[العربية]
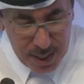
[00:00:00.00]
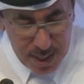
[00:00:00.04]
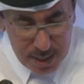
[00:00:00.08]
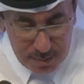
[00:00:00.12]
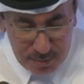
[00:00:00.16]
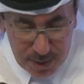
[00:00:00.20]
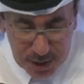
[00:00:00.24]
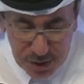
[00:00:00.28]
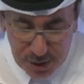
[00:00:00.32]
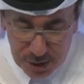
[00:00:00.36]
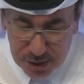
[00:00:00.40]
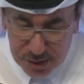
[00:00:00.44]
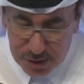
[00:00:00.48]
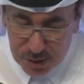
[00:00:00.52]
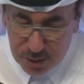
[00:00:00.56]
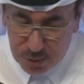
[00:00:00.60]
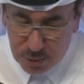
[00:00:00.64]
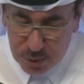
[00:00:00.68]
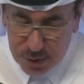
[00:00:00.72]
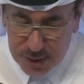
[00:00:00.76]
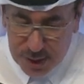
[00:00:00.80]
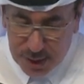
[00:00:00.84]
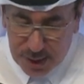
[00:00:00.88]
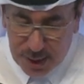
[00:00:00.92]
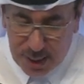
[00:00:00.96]
مجلس
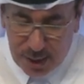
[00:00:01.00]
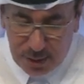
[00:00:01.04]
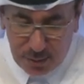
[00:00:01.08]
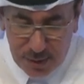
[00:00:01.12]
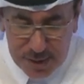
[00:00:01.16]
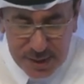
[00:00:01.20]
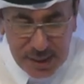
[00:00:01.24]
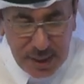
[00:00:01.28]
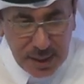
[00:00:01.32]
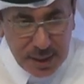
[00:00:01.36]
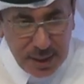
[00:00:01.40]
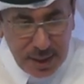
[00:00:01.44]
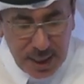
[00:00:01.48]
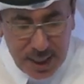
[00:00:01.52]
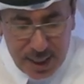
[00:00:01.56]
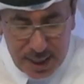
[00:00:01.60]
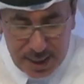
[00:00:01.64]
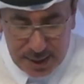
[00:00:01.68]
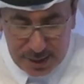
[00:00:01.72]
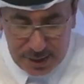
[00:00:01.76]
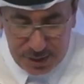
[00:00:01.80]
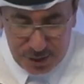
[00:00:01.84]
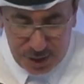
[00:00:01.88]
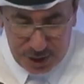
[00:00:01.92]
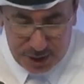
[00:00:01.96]
الوزراء وزير
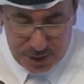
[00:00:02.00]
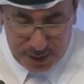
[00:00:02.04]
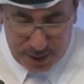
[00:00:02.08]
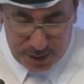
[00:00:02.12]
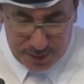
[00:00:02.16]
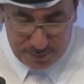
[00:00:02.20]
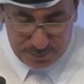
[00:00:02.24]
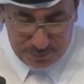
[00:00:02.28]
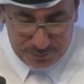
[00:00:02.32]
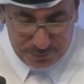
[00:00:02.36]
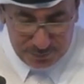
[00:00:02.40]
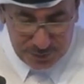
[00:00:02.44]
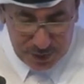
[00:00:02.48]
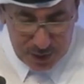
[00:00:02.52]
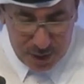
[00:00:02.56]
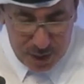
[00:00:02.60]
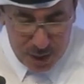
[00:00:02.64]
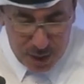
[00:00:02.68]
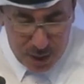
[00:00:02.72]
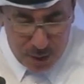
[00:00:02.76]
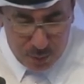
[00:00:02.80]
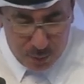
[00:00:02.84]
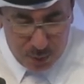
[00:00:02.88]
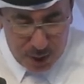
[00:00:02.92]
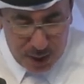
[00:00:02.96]
الخارجية
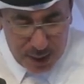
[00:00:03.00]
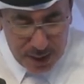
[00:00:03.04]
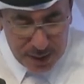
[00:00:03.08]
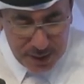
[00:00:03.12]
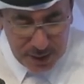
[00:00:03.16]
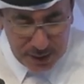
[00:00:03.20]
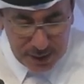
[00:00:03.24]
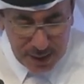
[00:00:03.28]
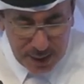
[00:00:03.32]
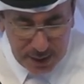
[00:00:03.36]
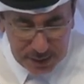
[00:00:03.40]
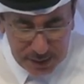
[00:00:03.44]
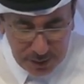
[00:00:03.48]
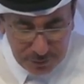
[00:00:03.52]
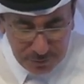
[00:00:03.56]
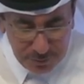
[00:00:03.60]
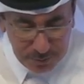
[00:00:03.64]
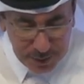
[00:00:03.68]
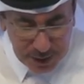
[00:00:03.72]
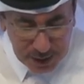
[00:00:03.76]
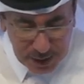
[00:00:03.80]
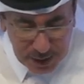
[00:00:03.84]
والذي نهدف من